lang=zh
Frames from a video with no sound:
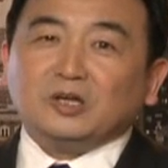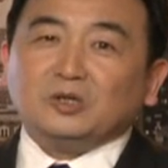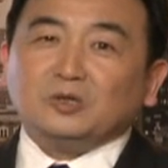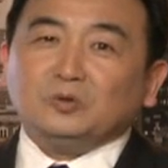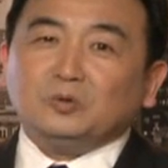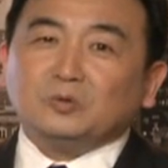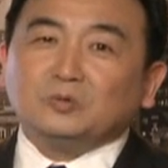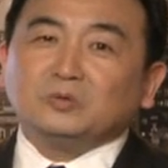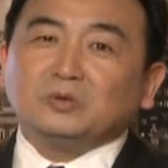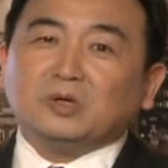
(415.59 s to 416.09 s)

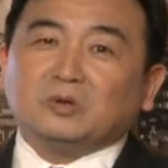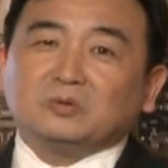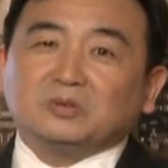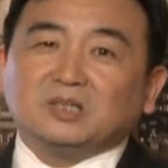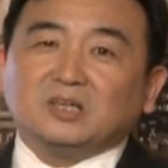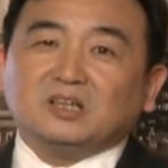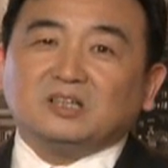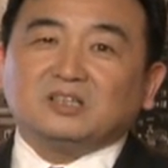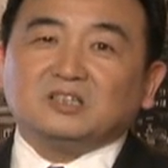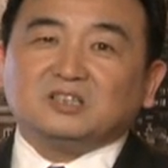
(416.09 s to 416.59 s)
拥有
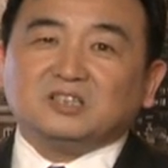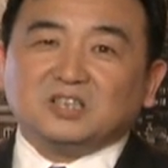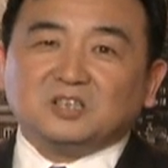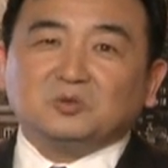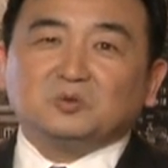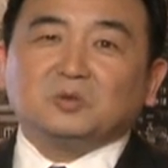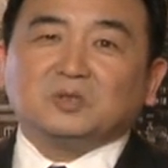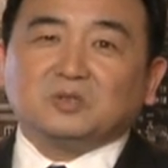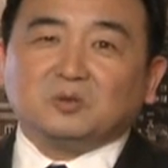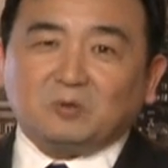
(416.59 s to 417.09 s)
的生
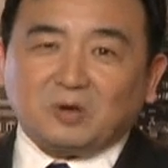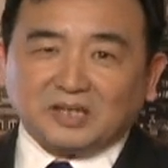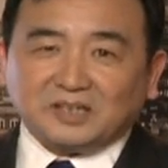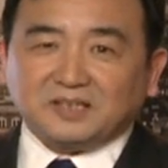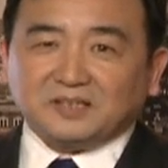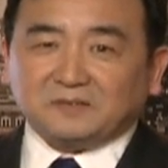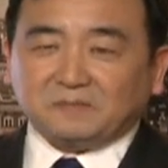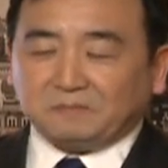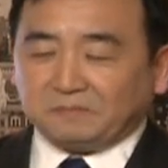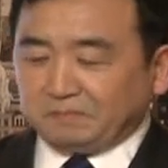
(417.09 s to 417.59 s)
活的环境。